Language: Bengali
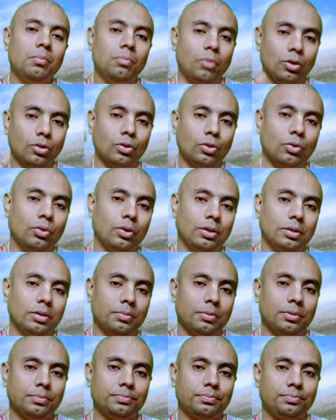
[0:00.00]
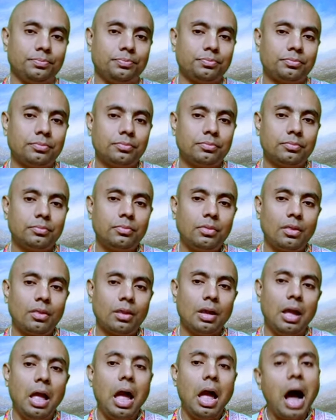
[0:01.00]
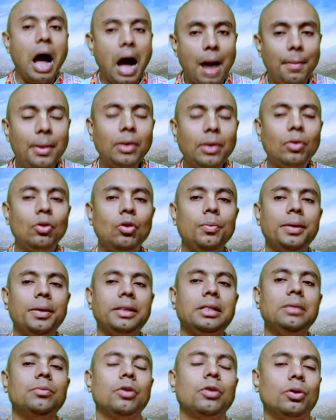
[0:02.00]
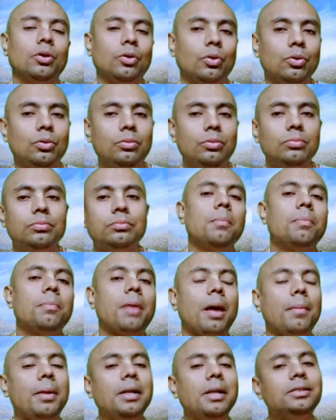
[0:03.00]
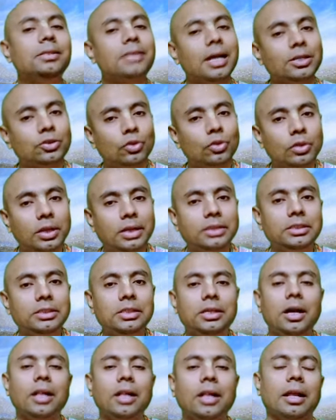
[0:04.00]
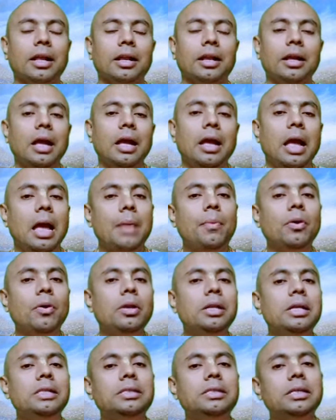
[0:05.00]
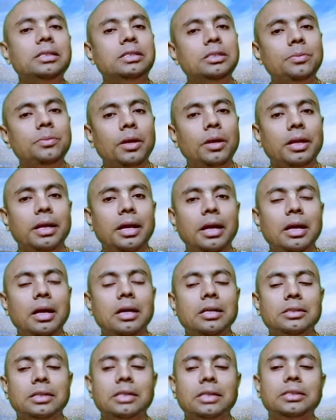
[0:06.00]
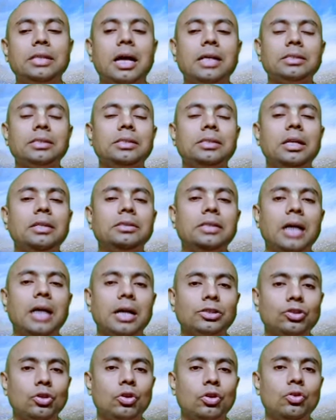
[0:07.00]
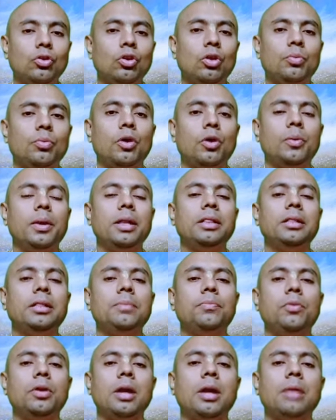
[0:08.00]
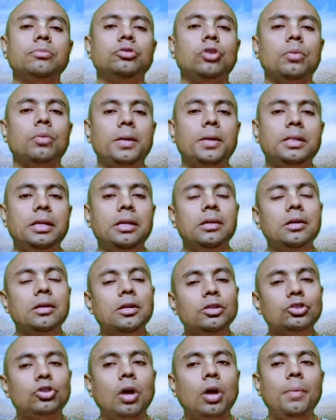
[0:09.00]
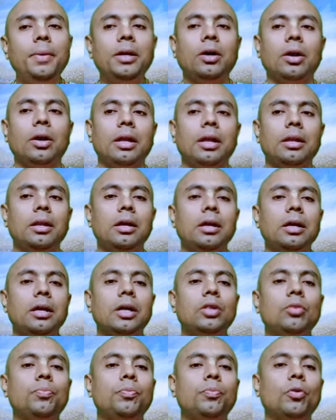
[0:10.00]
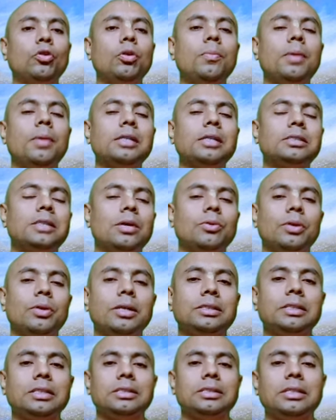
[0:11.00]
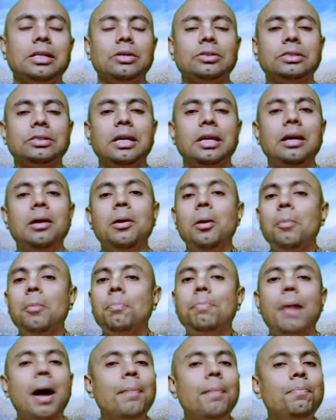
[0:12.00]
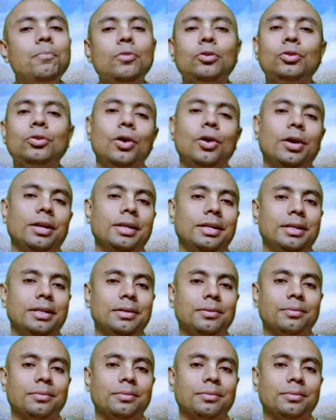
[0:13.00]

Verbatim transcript: বন্ধ করে দেবে আবার কোনো ব্যক্তি মনে করুন প্রামাণিক শাস্ত্র থেকে শিক্ষা দেন এবং নিজের জীবনে সেই শাস্ত্রের যে আচরণগুলো ভগবানের দিব্য নাম জপাদি সবই করেন কিন্তু প্রথম কাজটাও রয়েছে সেটা হচ্ছে পাপ মুক্ত হননি